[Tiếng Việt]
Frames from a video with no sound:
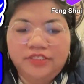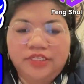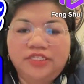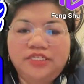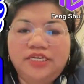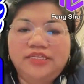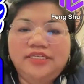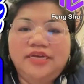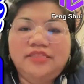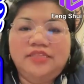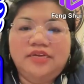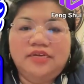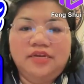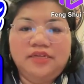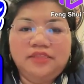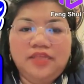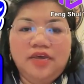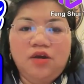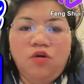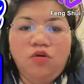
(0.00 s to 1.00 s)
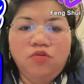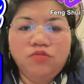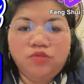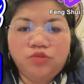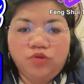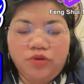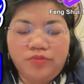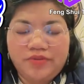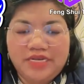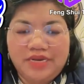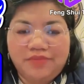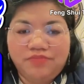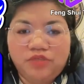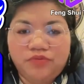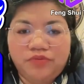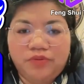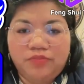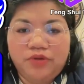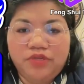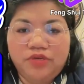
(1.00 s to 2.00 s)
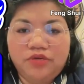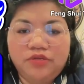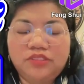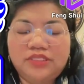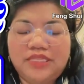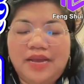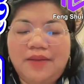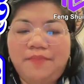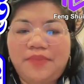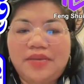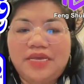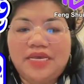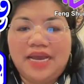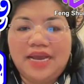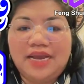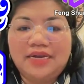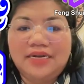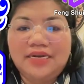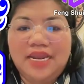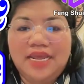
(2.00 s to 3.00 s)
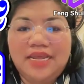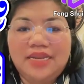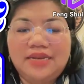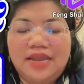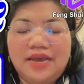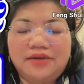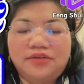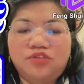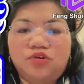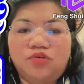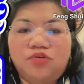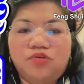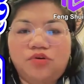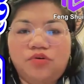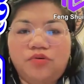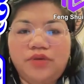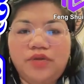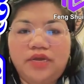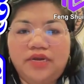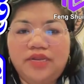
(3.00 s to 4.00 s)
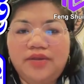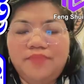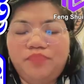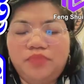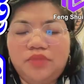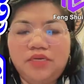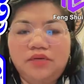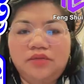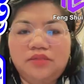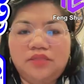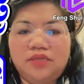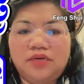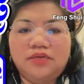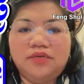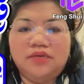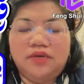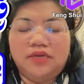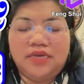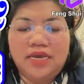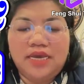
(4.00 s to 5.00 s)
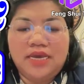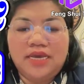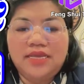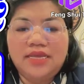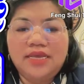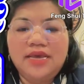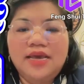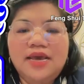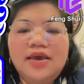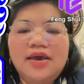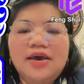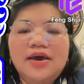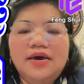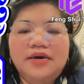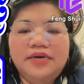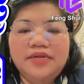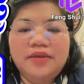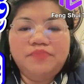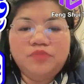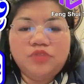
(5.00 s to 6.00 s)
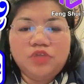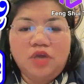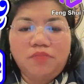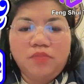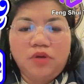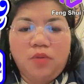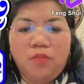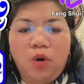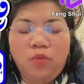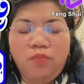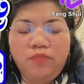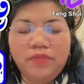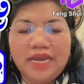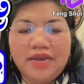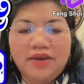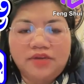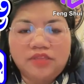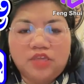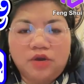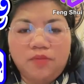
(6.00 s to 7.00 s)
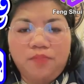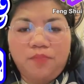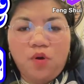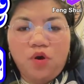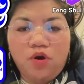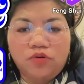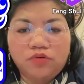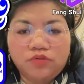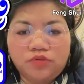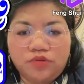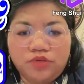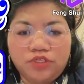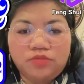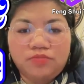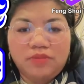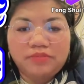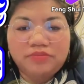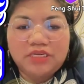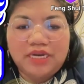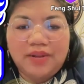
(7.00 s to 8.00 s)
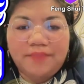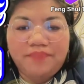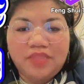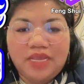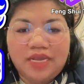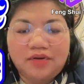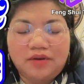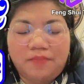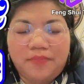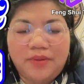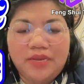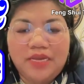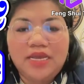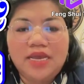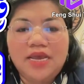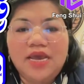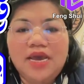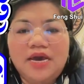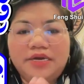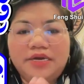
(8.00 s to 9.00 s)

chẳng trai trai tại đơn ta không suy bị trăm chỉ vật bao nhiêu tăng bị ca đi đa chồng cối riệp tư trời ở kiến, riệp trong của bố na ở thử po hồng suy mẹp cho năm tang đập pi,